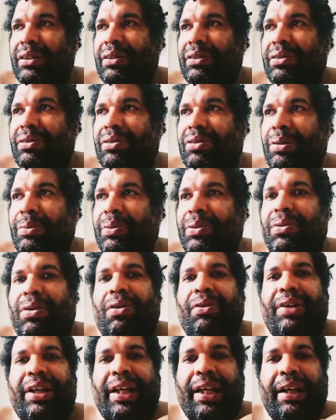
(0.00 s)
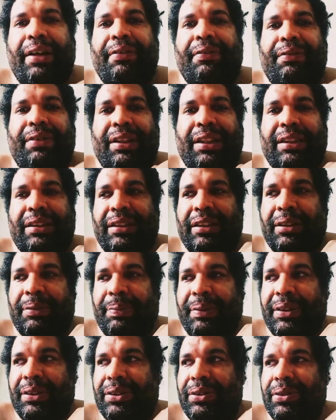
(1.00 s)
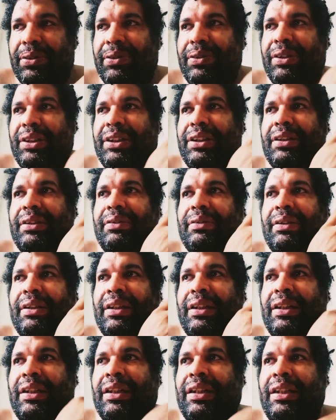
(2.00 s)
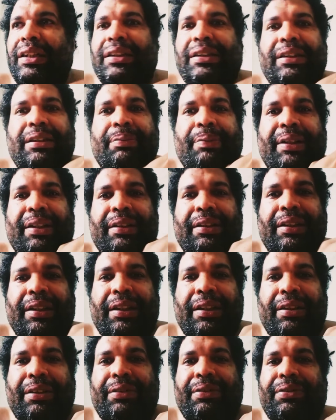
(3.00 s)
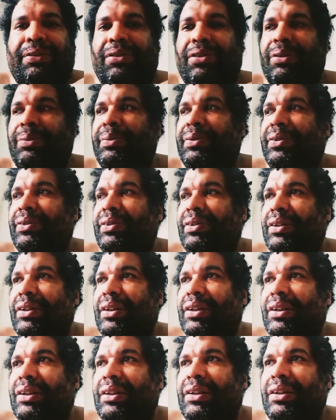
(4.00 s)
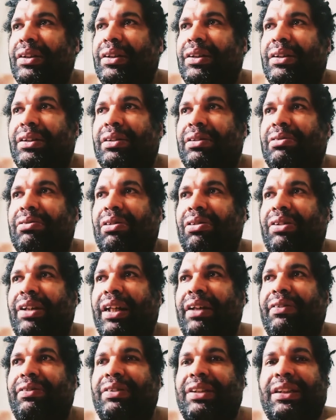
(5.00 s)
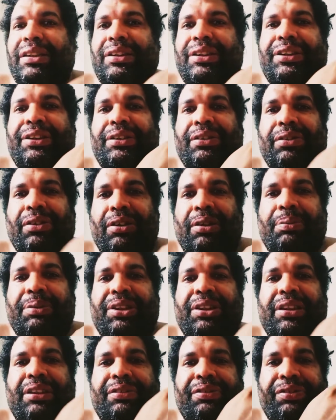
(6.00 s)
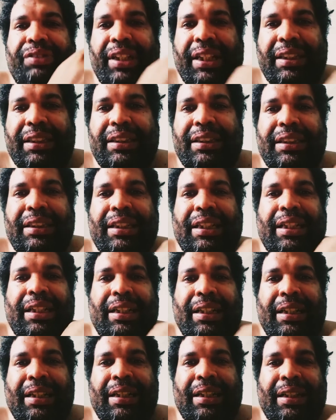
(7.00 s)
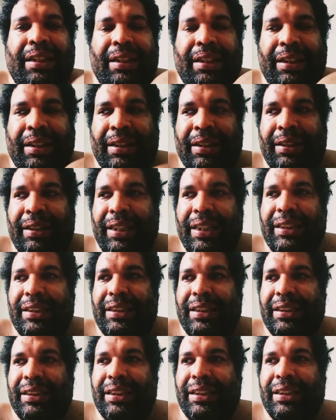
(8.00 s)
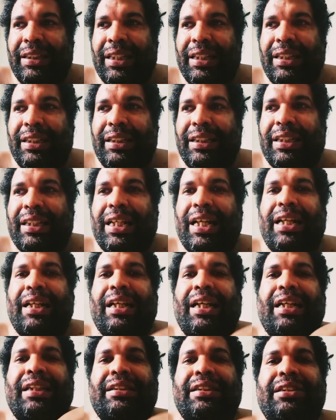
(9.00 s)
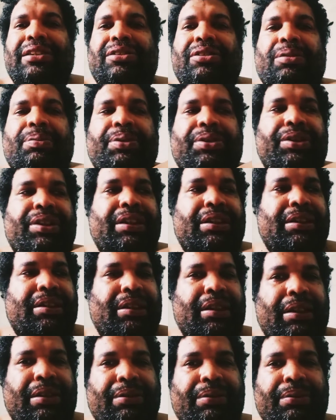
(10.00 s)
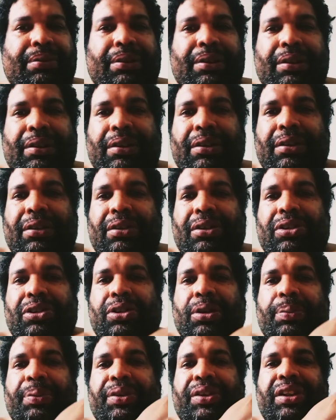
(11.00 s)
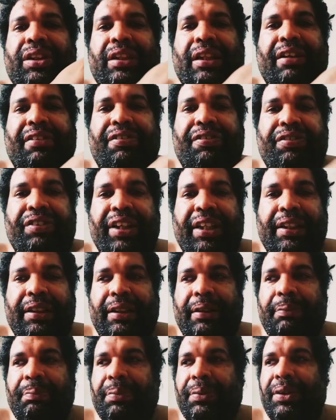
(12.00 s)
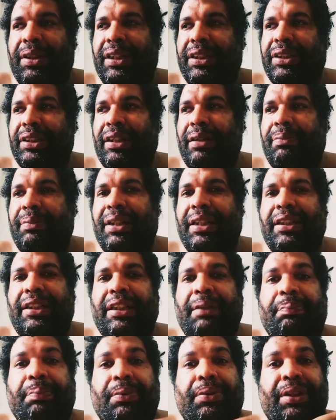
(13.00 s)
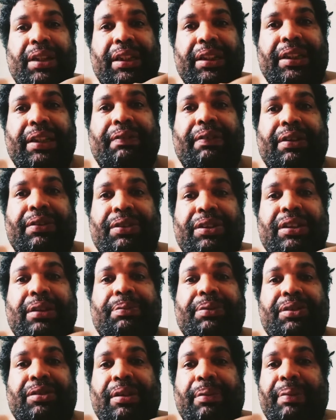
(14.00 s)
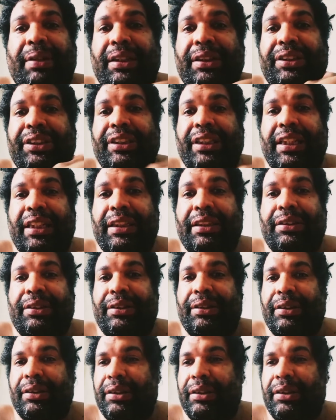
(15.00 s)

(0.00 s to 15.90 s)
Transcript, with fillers: como qualquer uma dessas pessoas, é, Alessi Brandão, como qualquer um desses nomes, tivessem a, a, a necessidade de calar-se sobre o que são sobre o que defendem politicamente, e política é uma coisa muito abrangente.